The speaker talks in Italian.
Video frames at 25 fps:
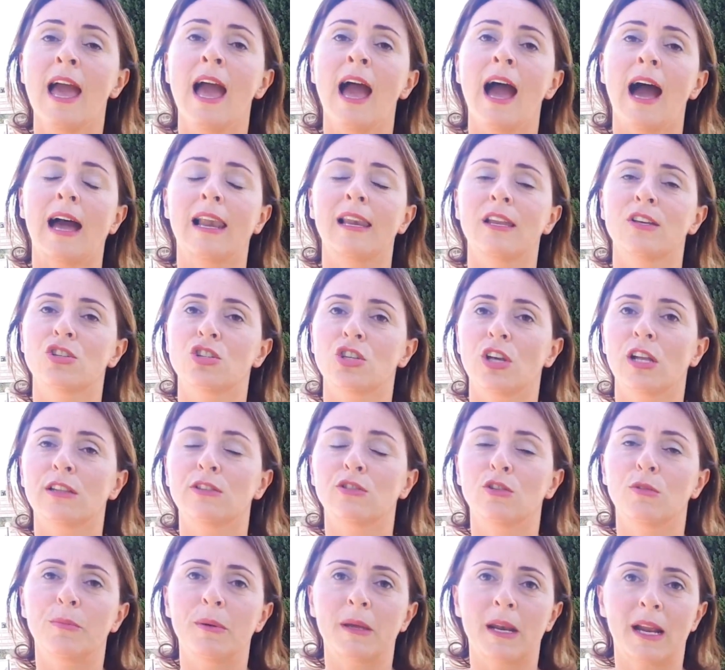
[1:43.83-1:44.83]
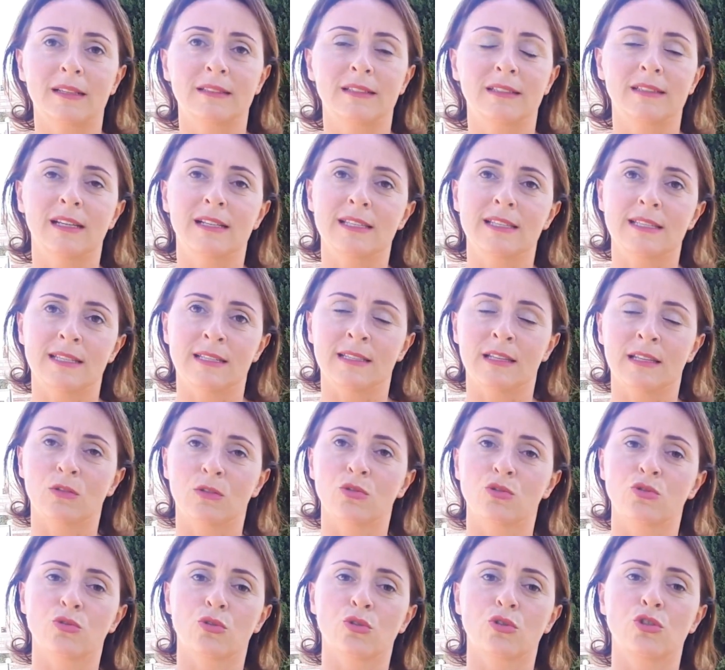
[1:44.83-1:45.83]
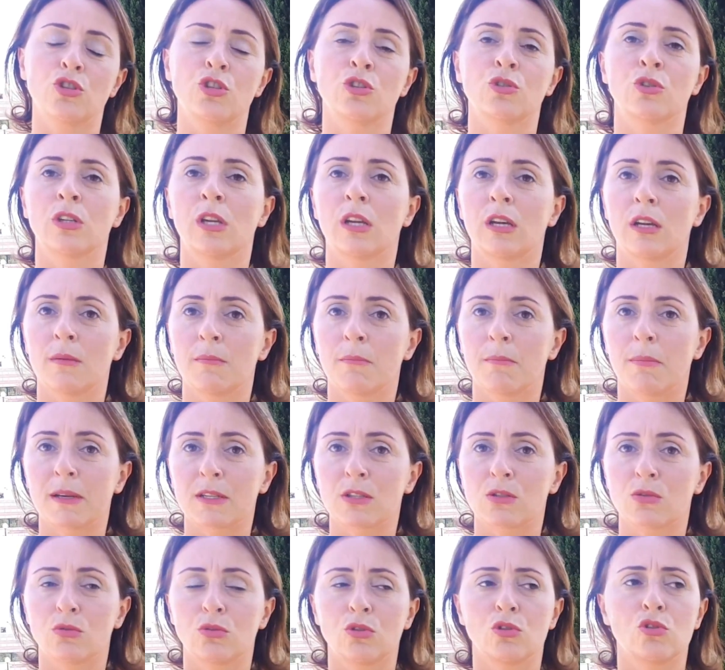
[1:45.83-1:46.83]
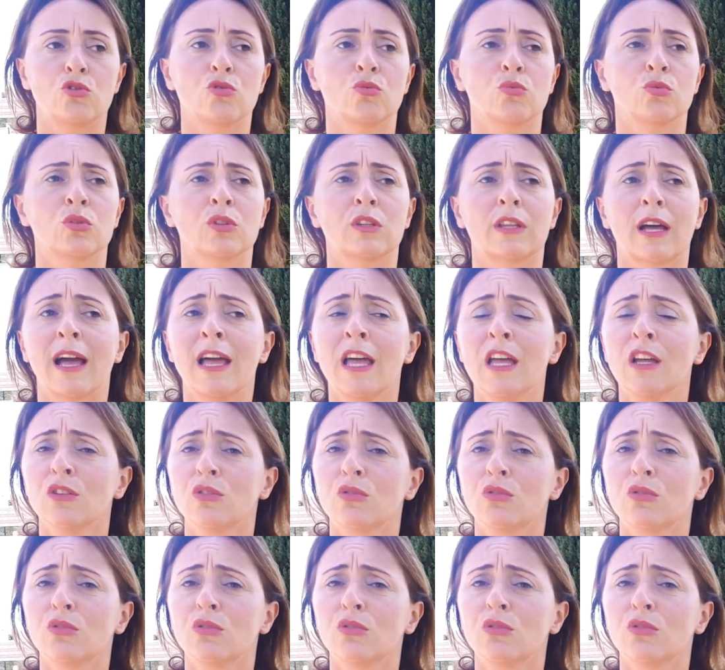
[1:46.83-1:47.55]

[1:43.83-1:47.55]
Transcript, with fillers: alle scelte operate operate dal sindaco Giorgino nel rimpasto di giunta.